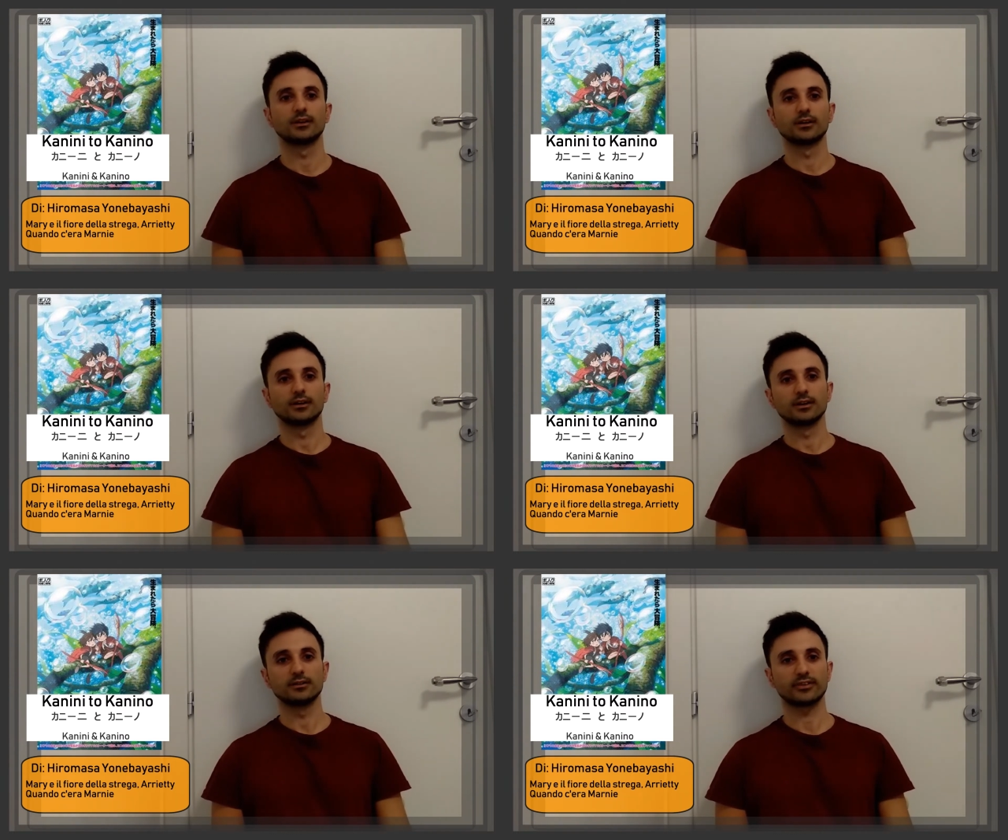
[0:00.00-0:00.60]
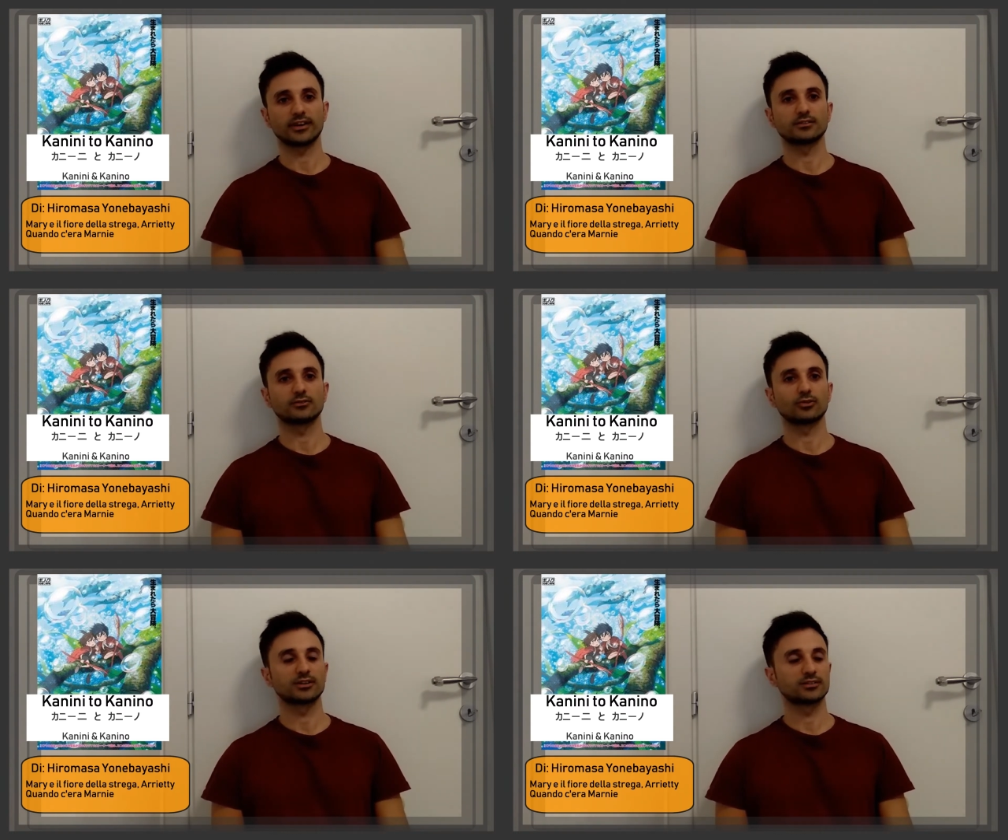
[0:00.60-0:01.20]
Il
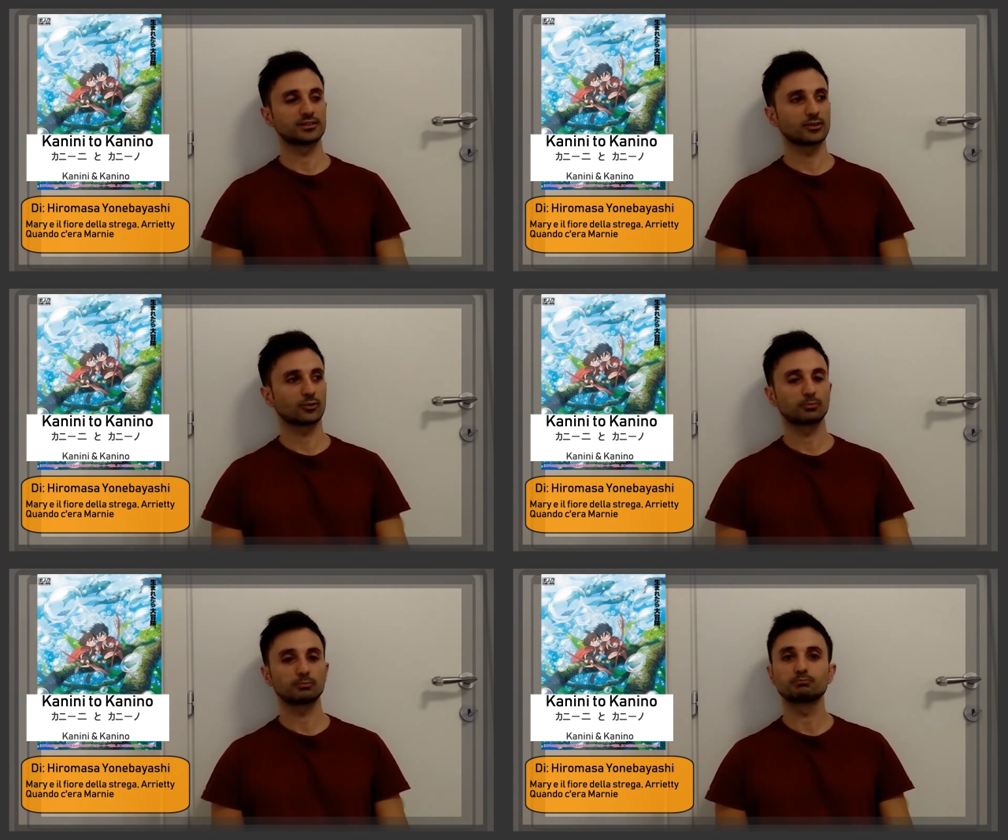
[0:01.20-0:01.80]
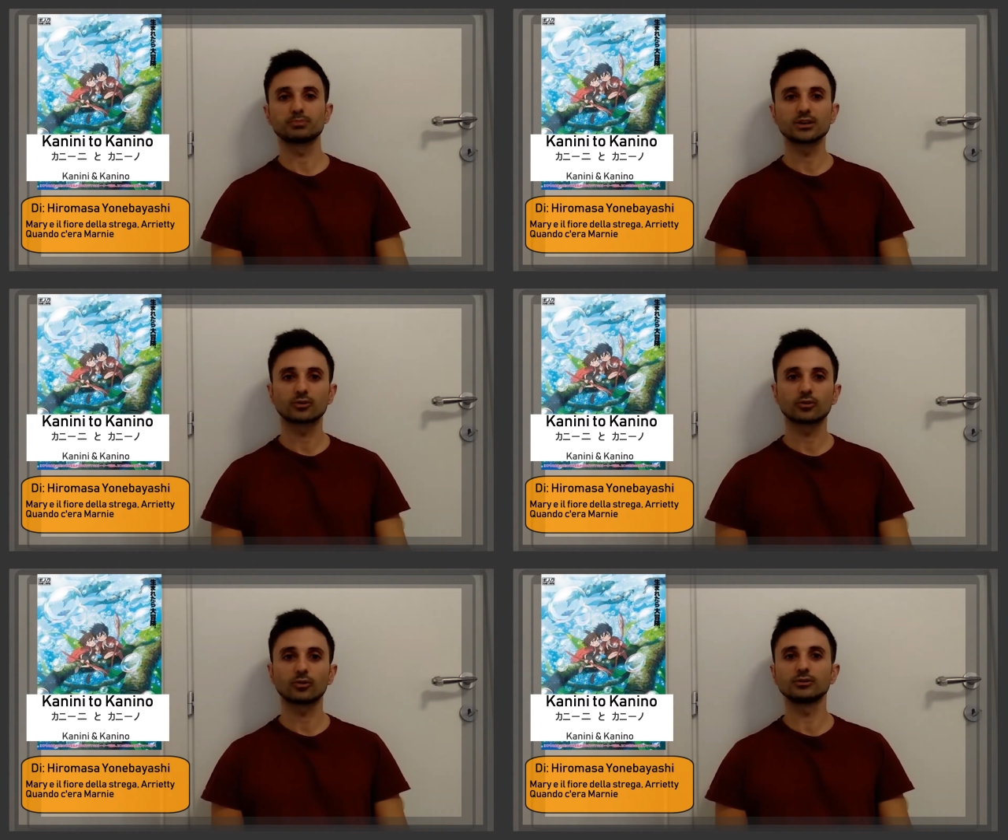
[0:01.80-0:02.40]
fatto che siano
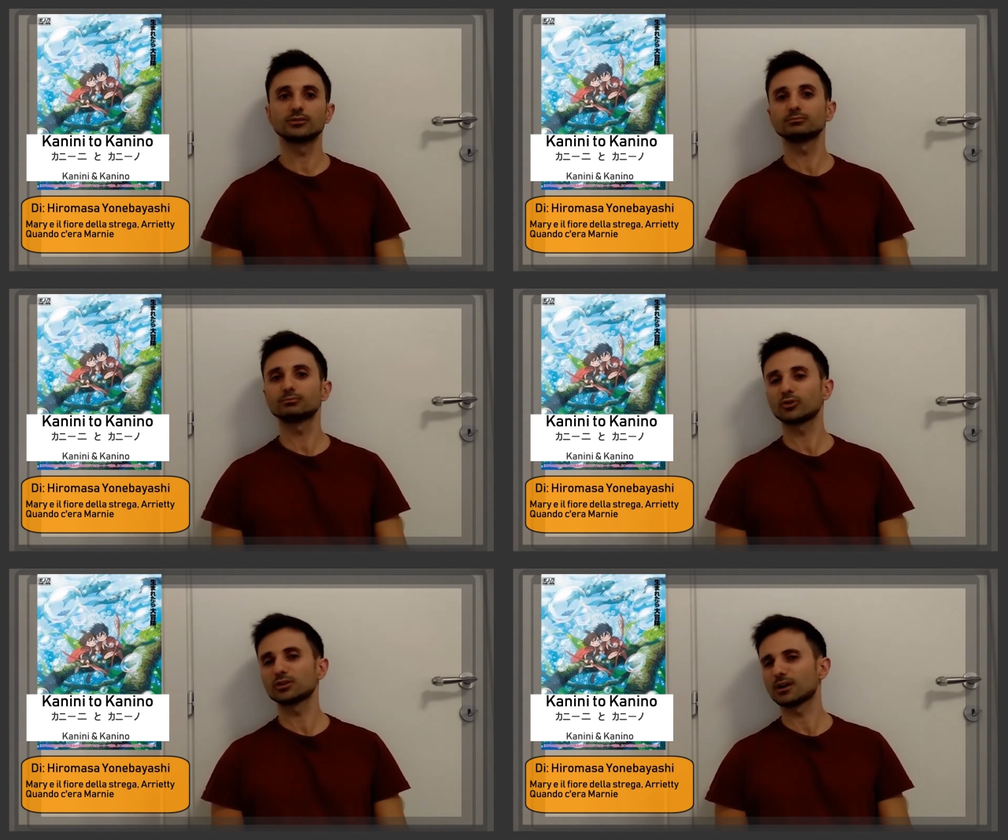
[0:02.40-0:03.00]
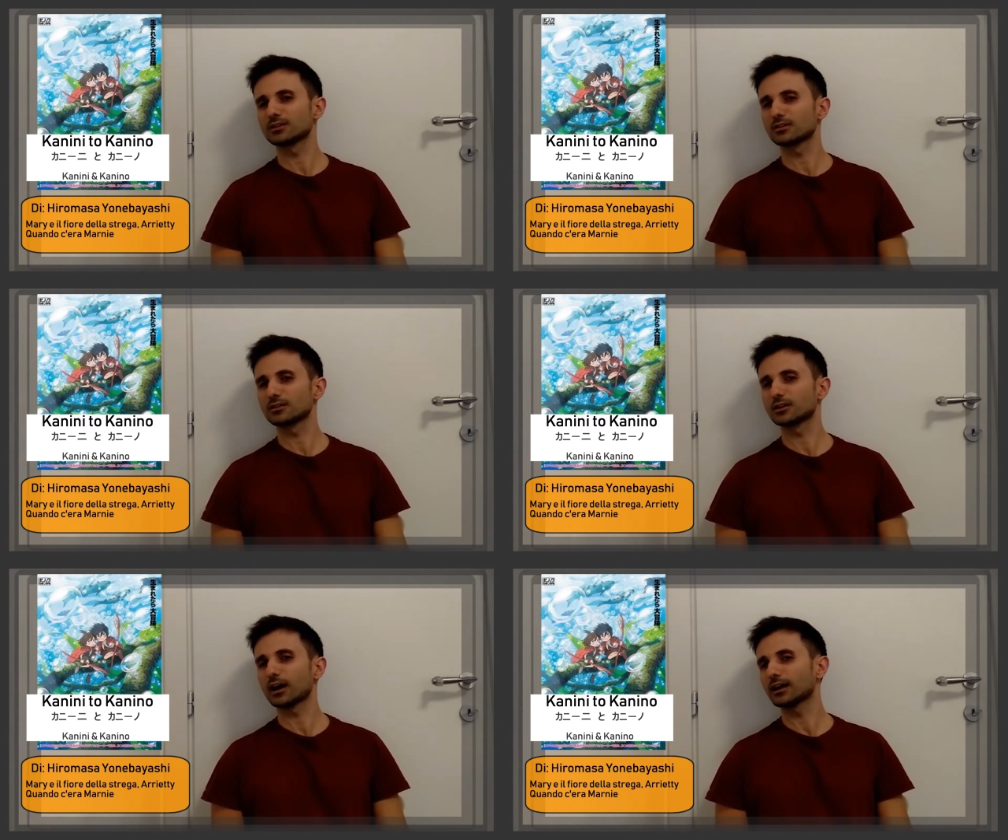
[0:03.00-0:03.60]
piccoli un po' li rimanda
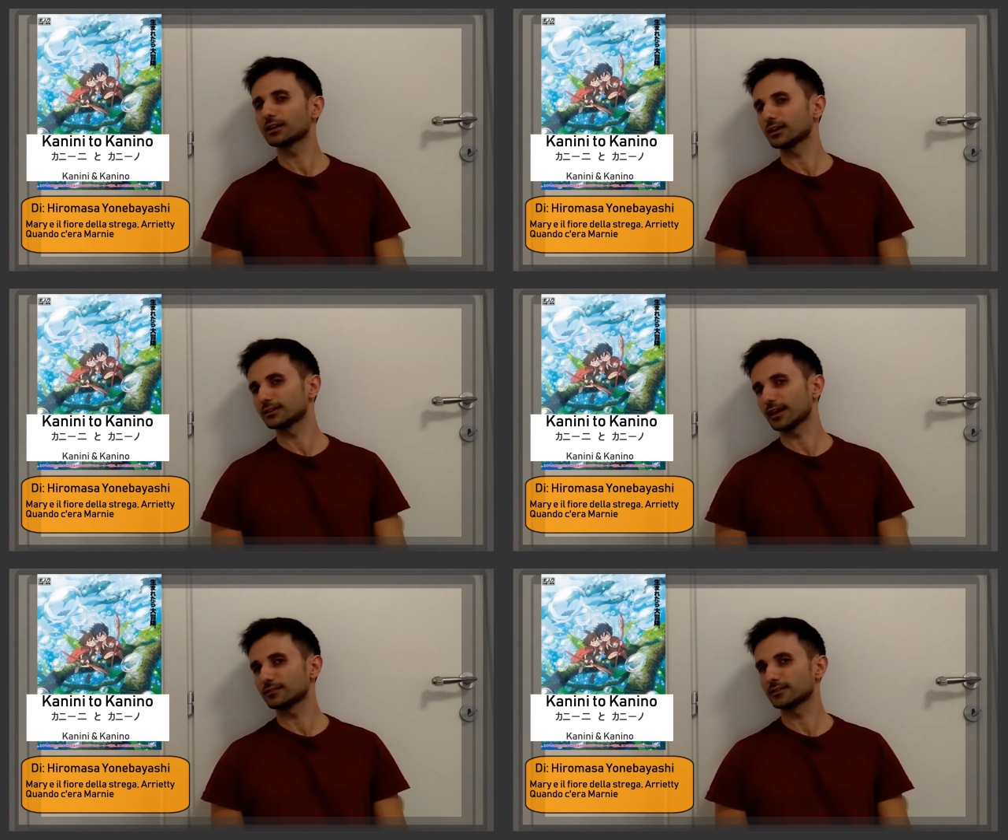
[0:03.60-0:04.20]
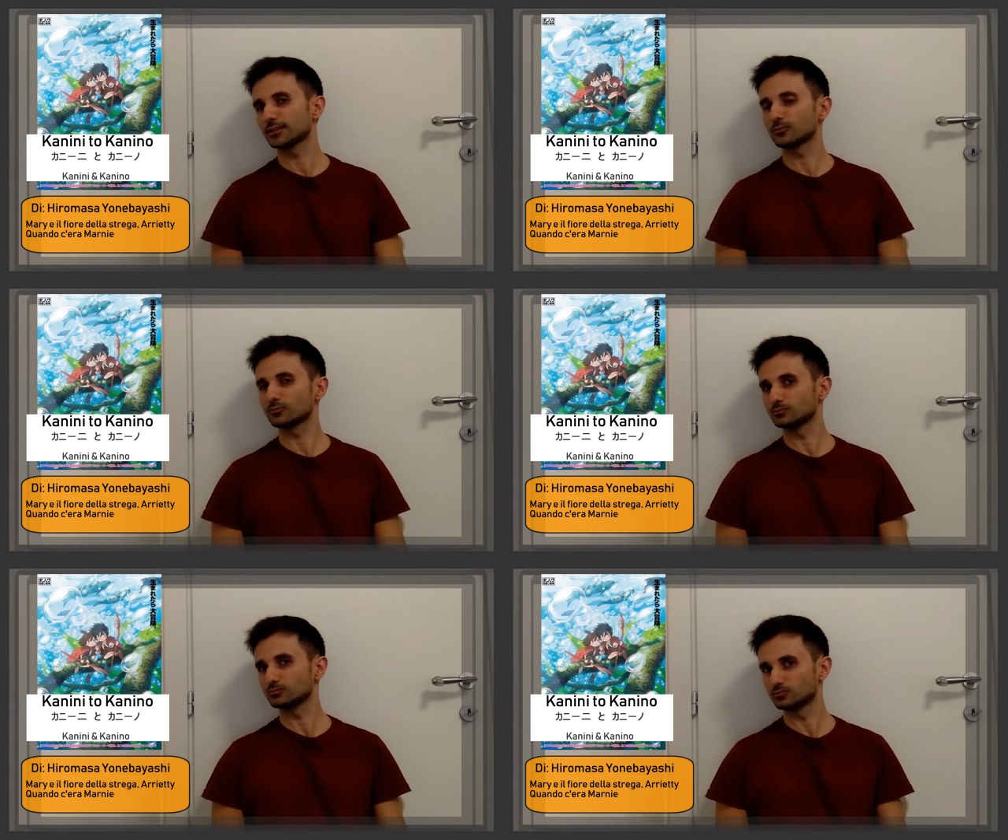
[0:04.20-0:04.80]
ad Arietti,
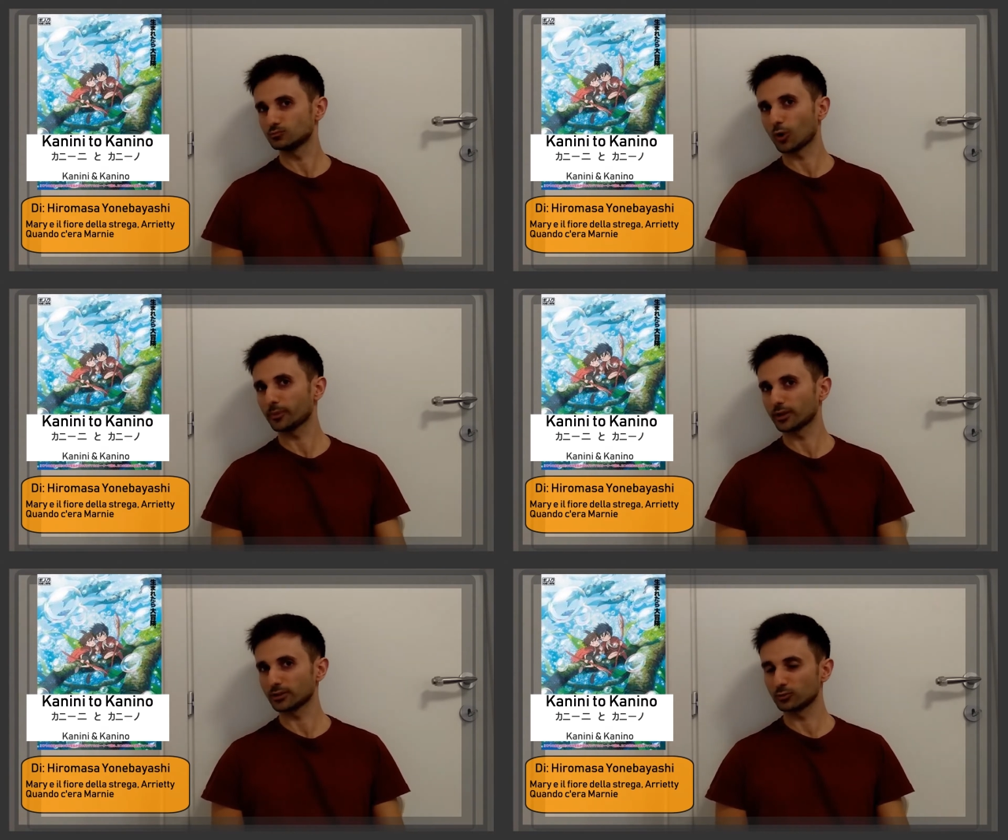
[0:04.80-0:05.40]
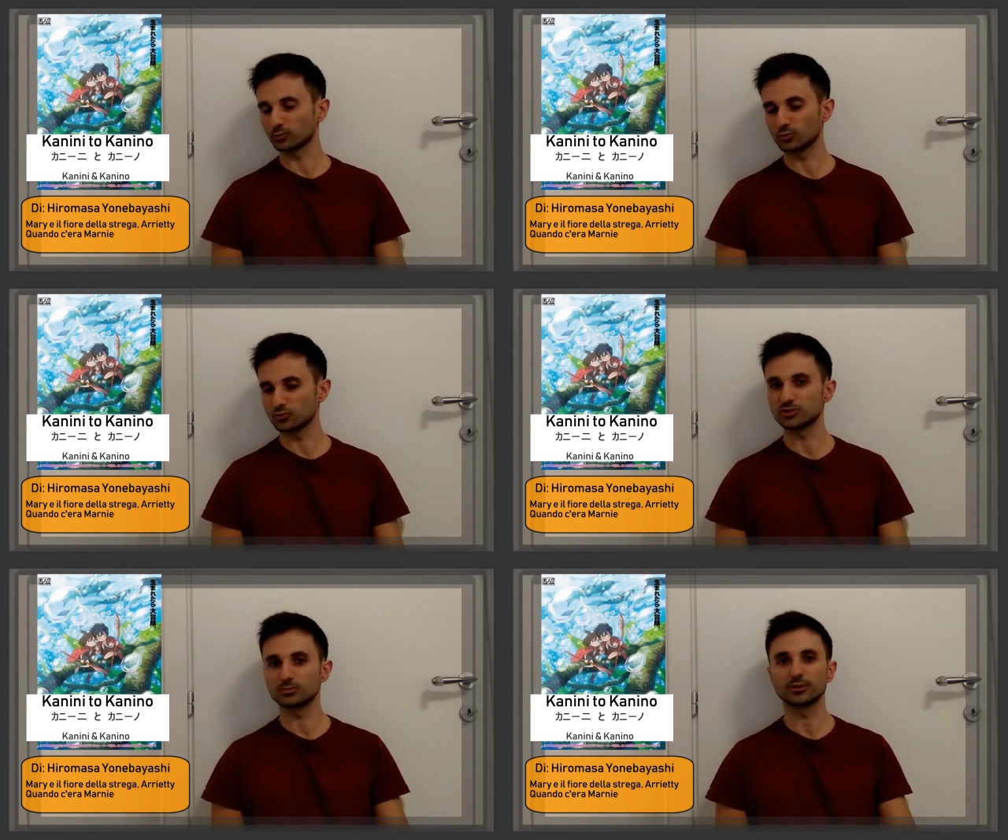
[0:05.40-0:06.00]
un'opera dello studio
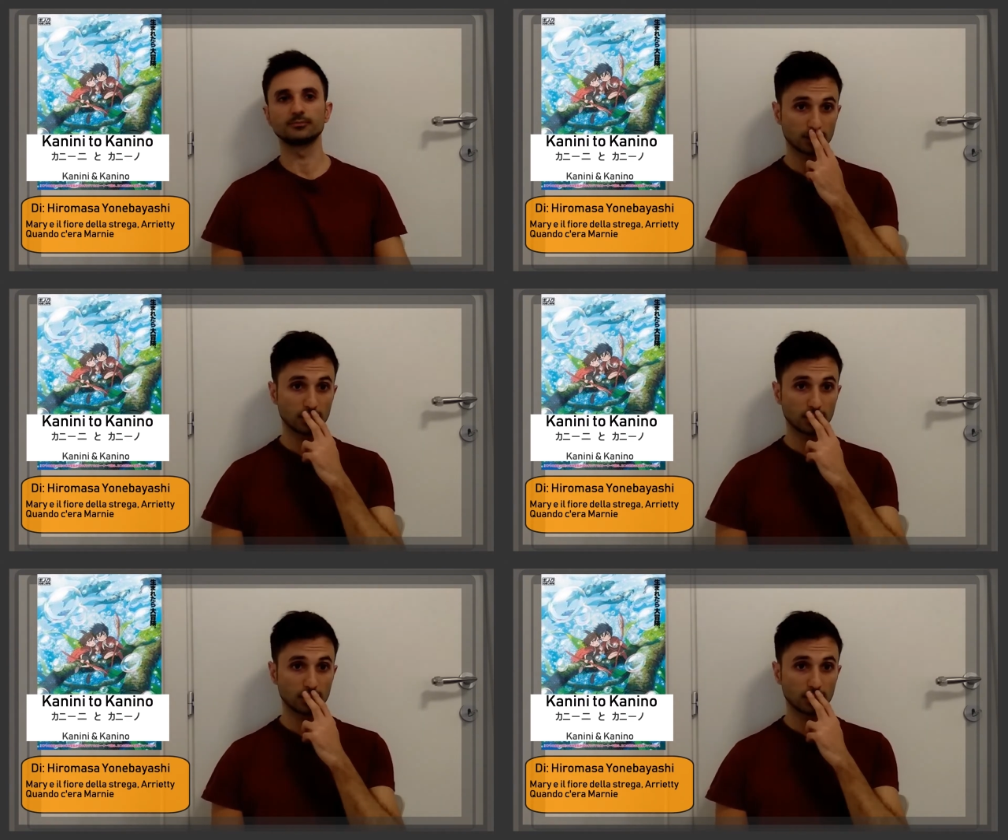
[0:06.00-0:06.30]
Ghibli.